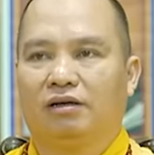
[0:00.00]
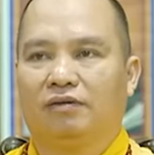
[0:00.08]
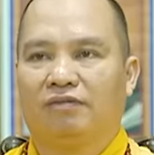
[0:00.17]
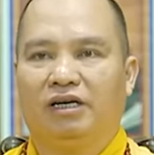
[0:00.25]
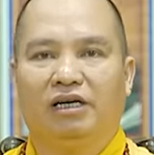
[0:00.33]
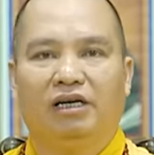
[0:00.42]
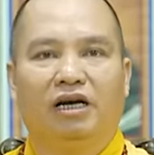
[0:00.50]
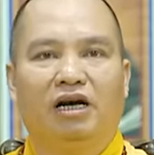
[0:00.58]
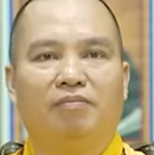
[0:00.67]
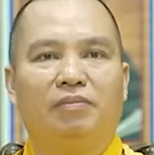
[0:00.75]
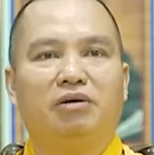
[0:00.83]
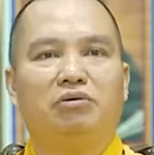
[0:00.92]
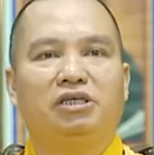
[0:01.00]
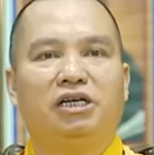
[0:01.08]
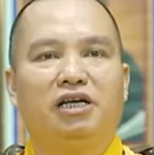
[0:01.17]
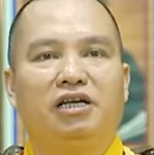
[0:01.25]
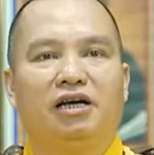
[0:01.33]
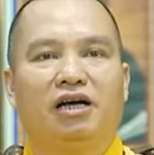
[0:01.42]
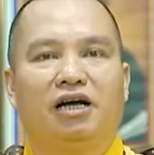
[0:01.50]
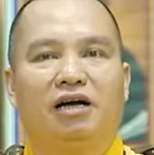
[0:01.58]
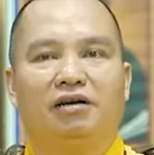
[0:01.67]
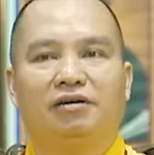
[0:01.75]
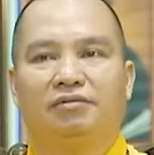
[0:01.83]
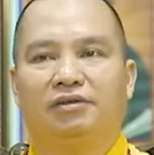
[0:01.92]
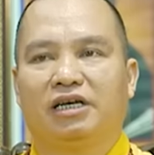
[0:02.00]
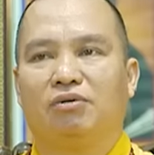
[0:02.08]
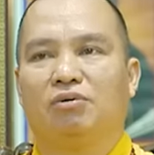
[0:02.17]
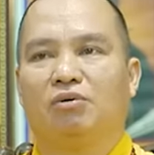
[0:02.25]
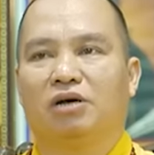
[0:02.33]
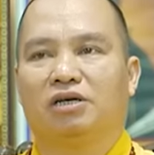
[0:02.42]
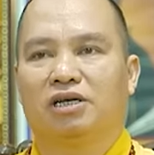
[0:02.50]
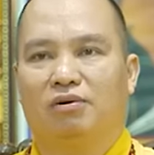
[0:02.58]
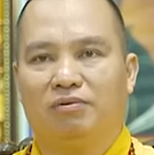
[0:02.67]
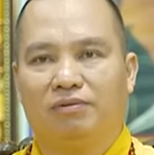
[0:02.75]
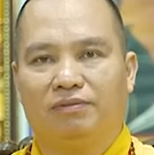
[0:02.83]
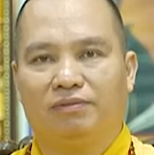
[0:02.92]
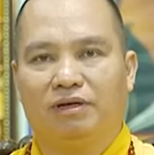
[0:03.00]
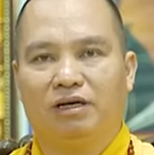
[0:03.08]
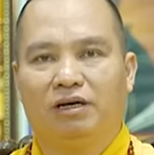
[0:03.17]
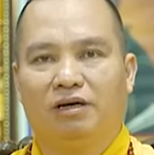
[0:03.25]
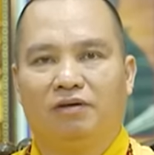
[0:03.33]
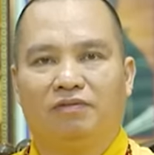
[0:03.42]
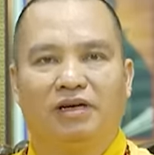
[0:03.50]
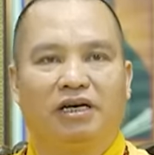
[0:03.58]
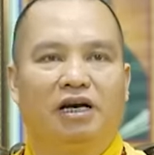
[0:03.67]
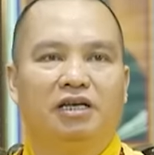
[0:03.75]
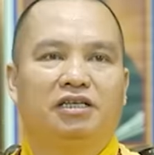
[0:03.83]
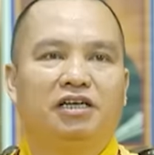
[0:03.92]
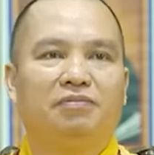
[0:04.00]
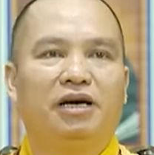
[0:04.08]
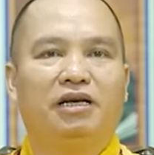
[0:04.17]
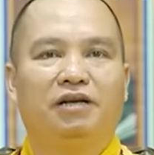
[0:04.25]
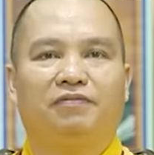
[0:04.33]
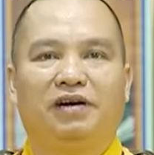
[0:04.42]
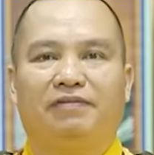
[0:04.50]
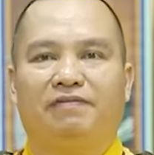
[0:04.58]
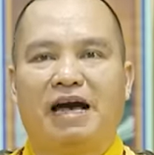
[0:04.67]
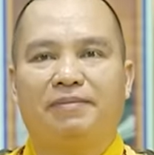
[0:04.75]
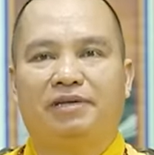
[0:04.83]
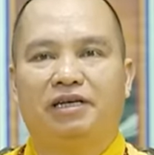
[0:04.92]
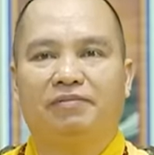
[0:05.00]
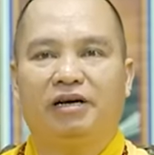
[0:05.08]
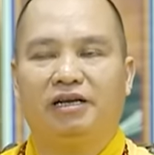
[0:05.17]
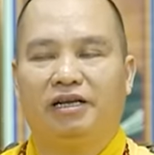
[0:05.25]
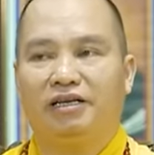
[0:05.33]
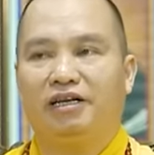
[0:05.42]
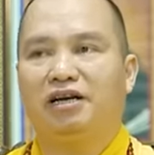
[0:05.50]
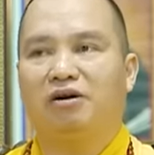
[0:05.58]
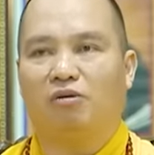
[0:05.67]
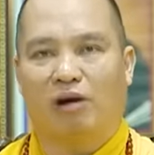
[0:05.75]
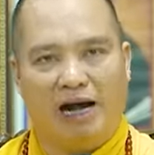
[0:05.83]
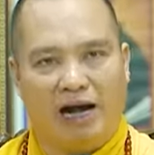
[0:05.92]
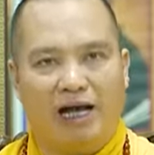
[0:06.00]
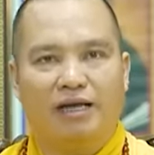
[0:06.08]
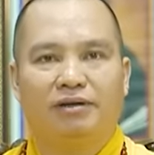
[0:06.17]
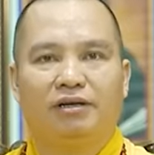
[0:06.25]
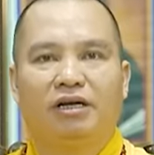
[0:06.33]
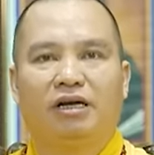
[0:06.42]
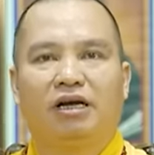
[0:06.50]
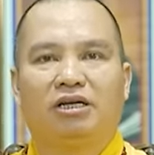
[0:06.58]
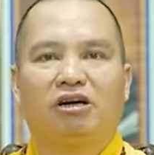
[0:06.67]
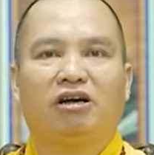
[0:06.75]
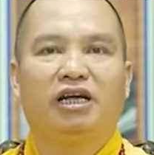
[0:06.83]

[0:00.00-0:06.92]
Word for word: vì mưu sinh trong cuộc sống vì chưa biết đến Phật Pháp, chưa biết đến nhân quả cho